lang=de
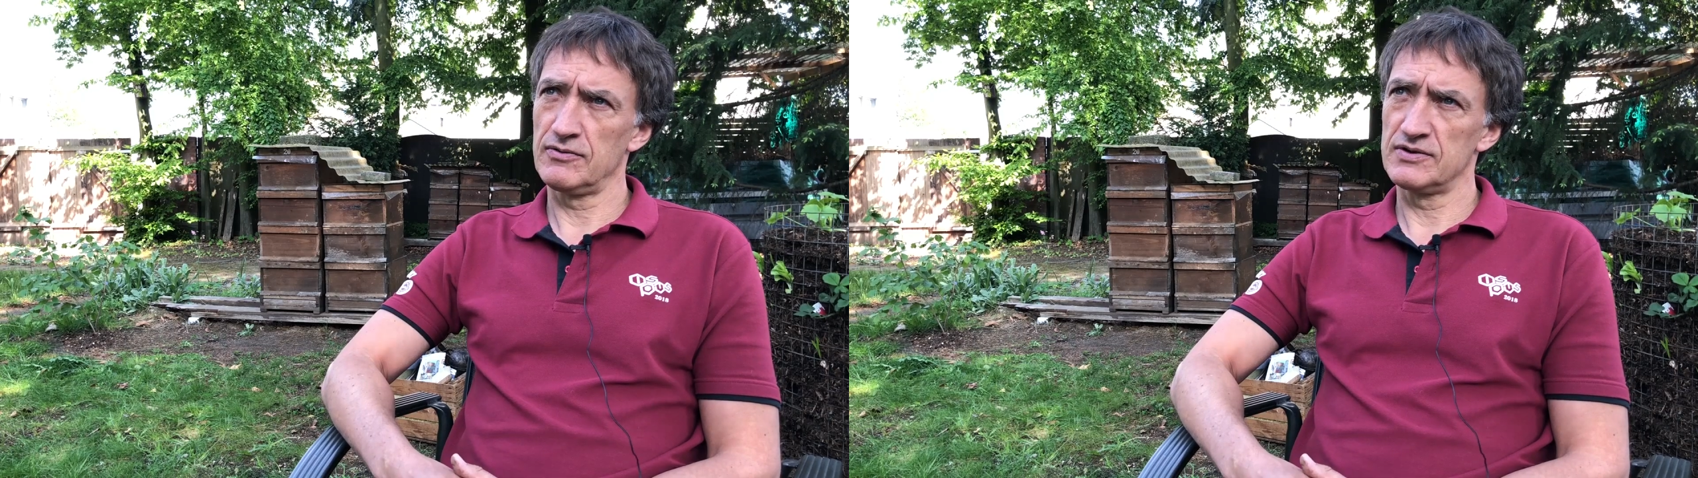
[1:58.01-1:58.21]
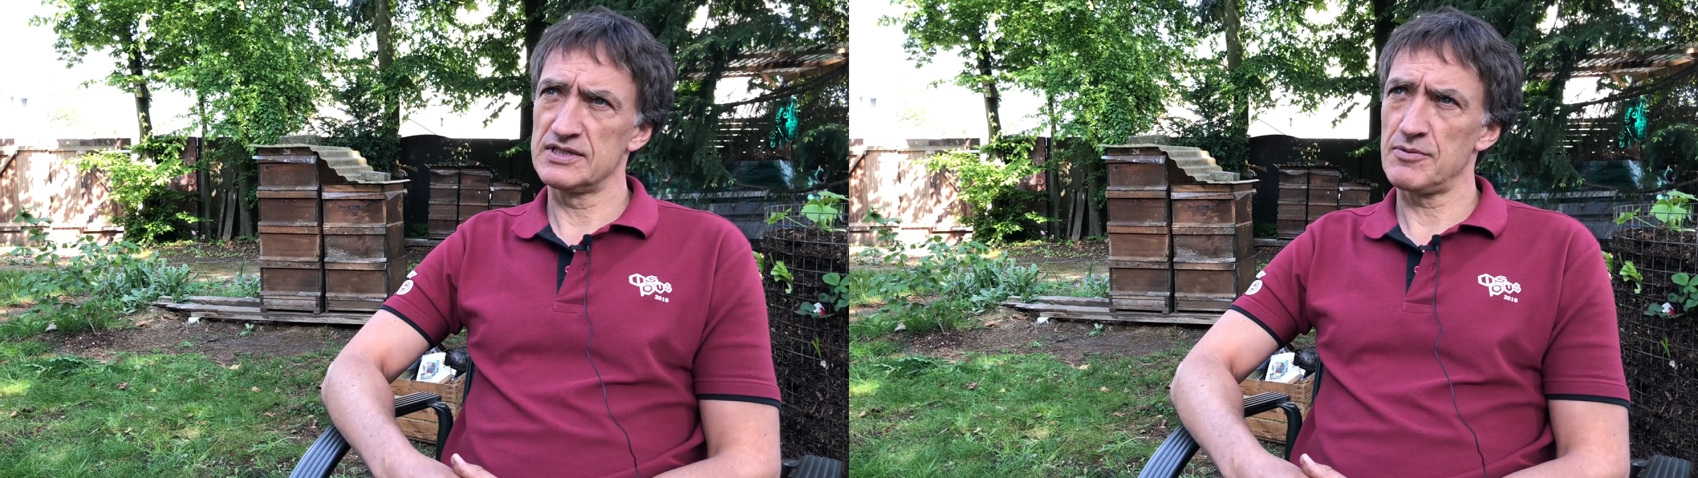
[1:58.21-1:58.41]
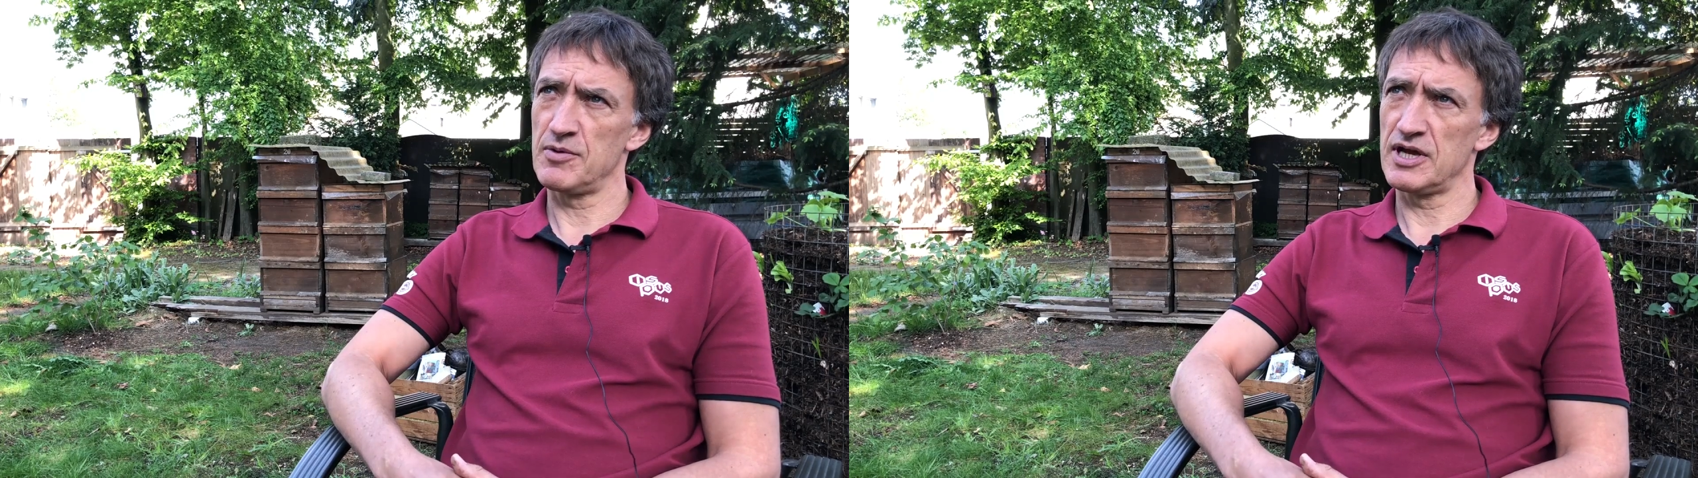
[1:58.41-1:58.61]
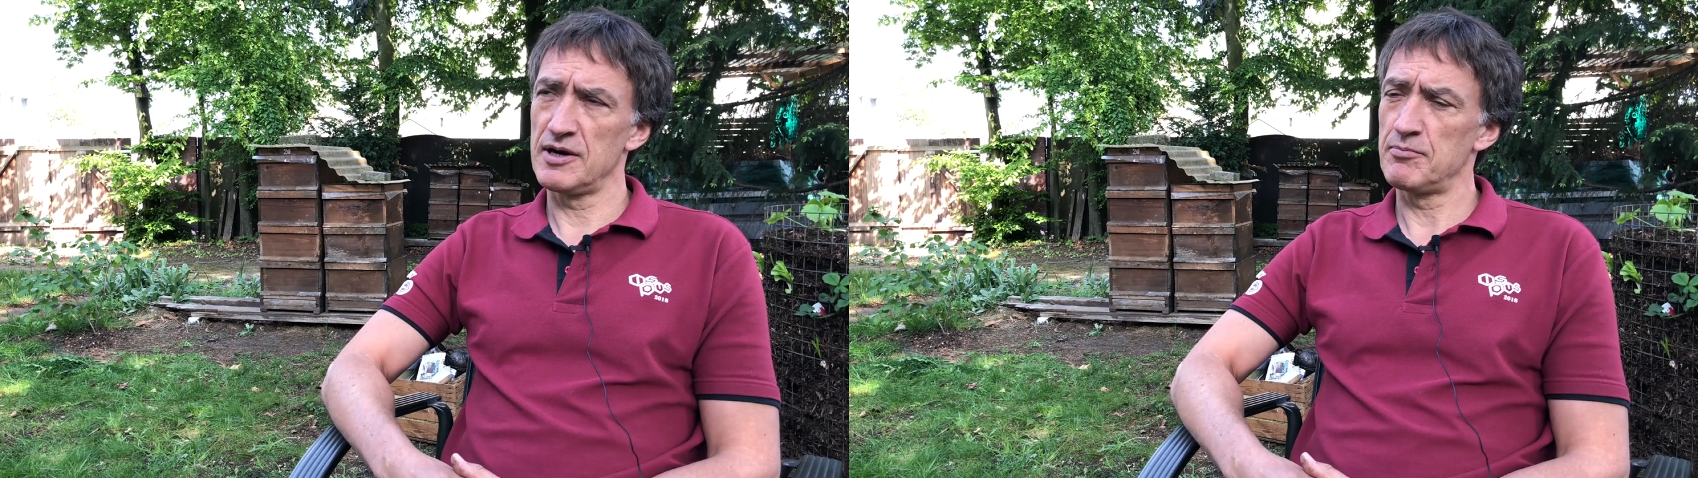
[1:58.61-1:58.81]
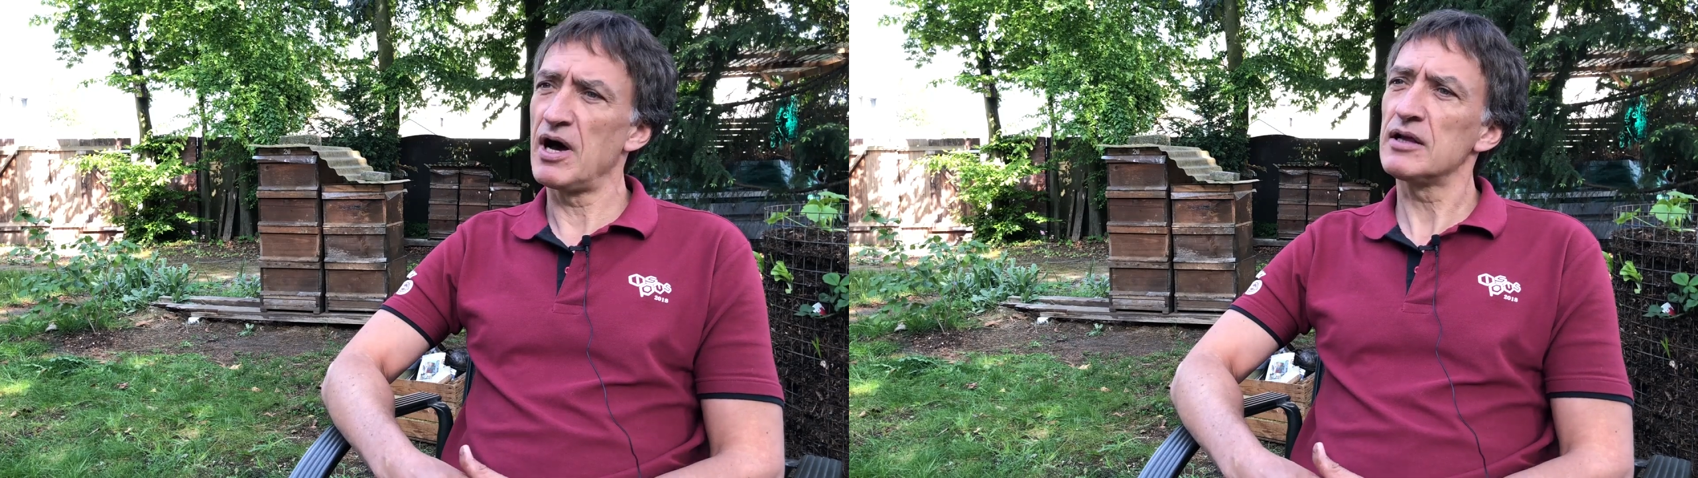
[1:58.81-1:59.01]
wie sagt man,
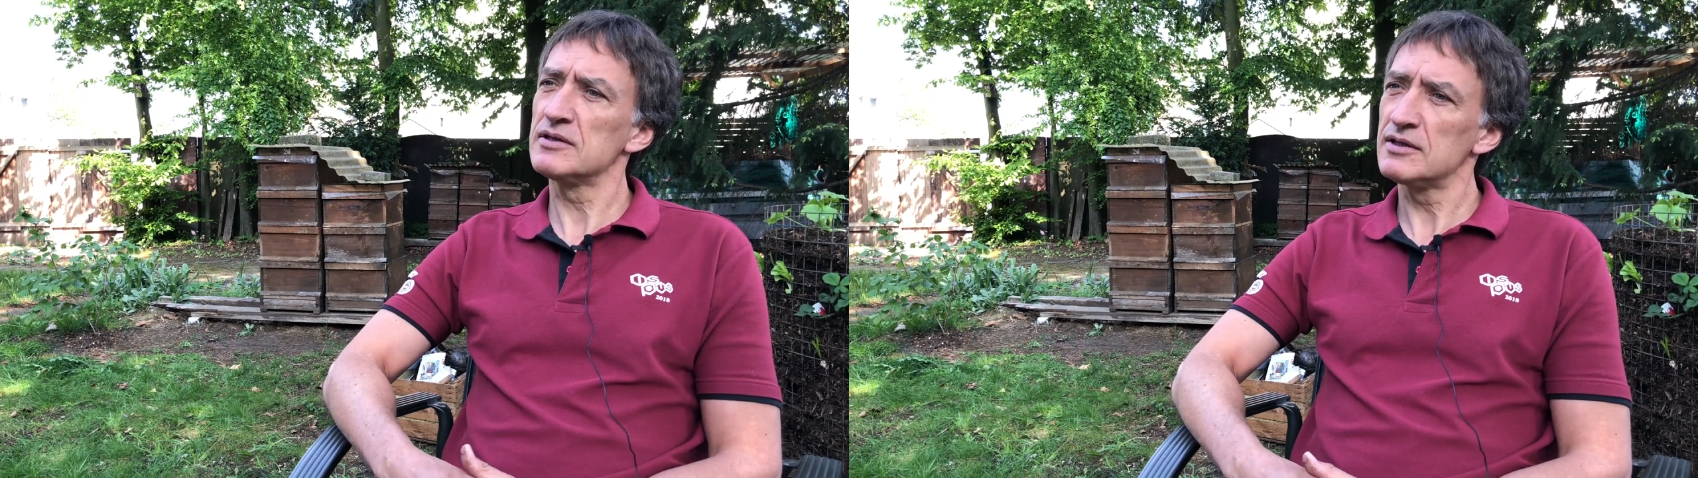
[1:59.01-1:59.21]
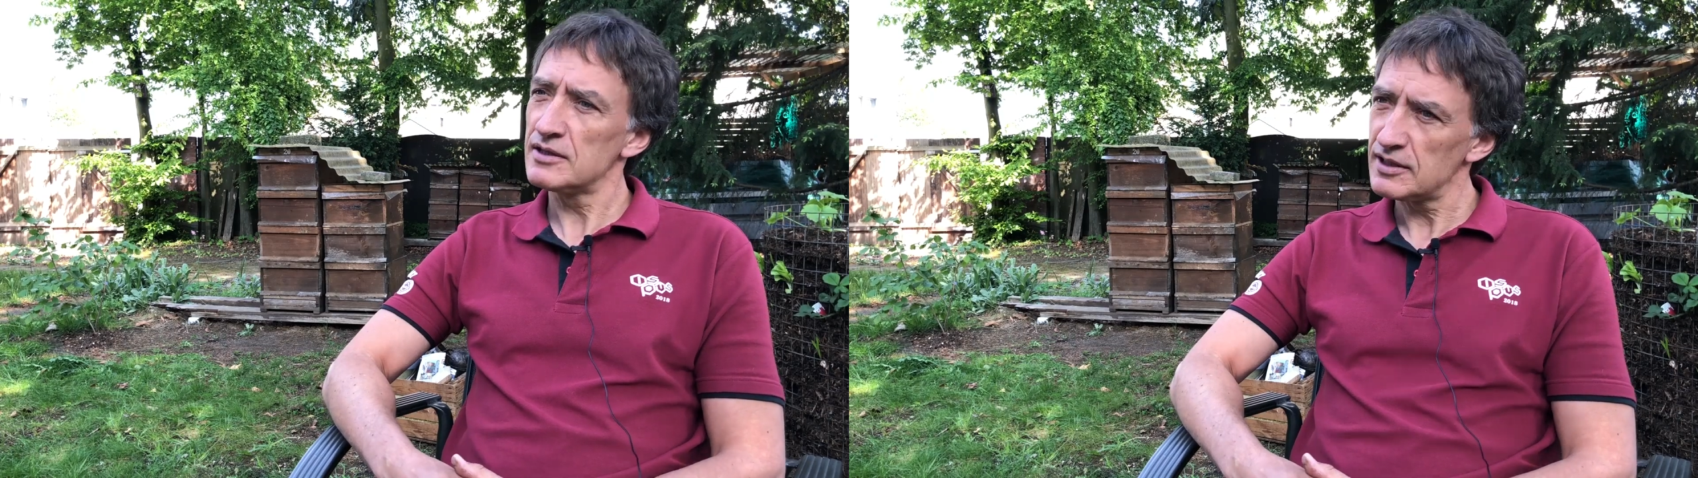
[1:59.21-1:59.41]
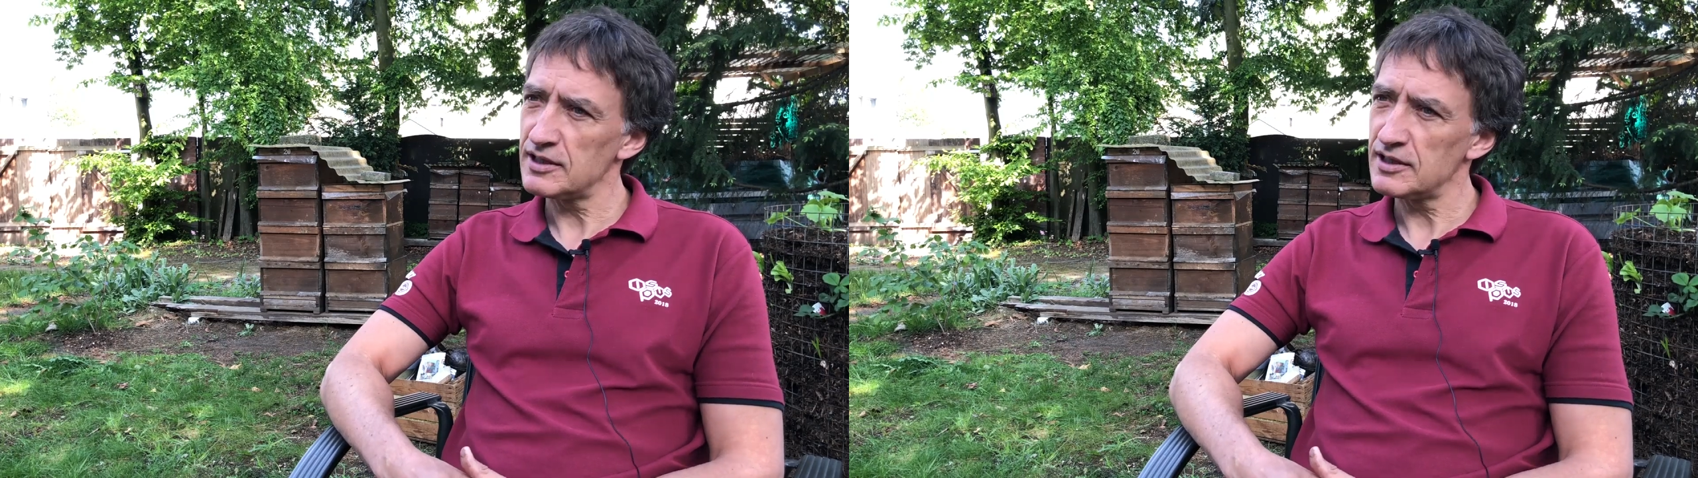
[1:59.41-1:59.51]
einen Paten